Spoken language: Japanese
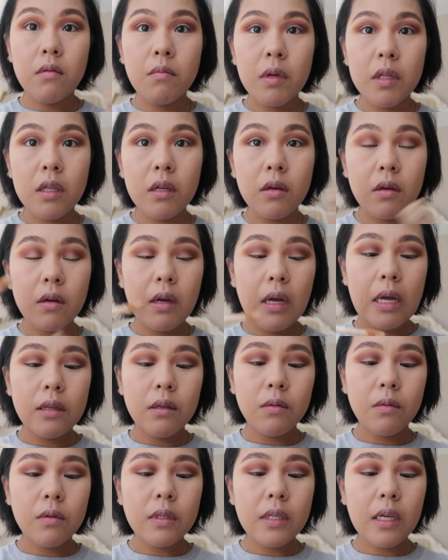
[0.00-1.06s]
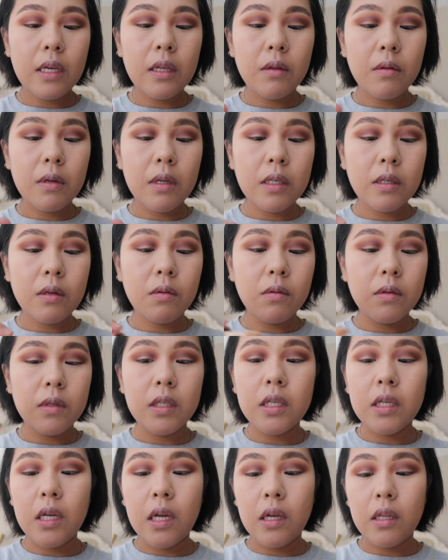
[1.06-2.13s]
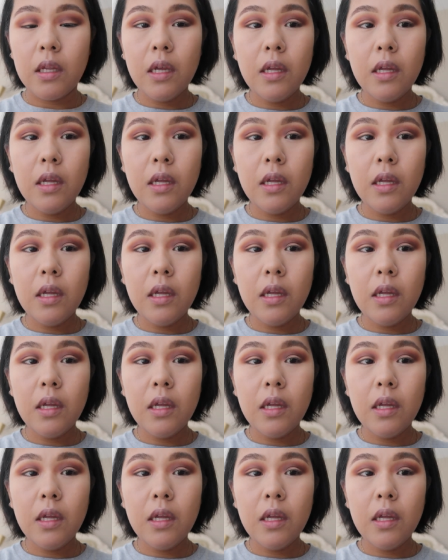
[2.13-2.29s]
また、さっきと同じコンシーラー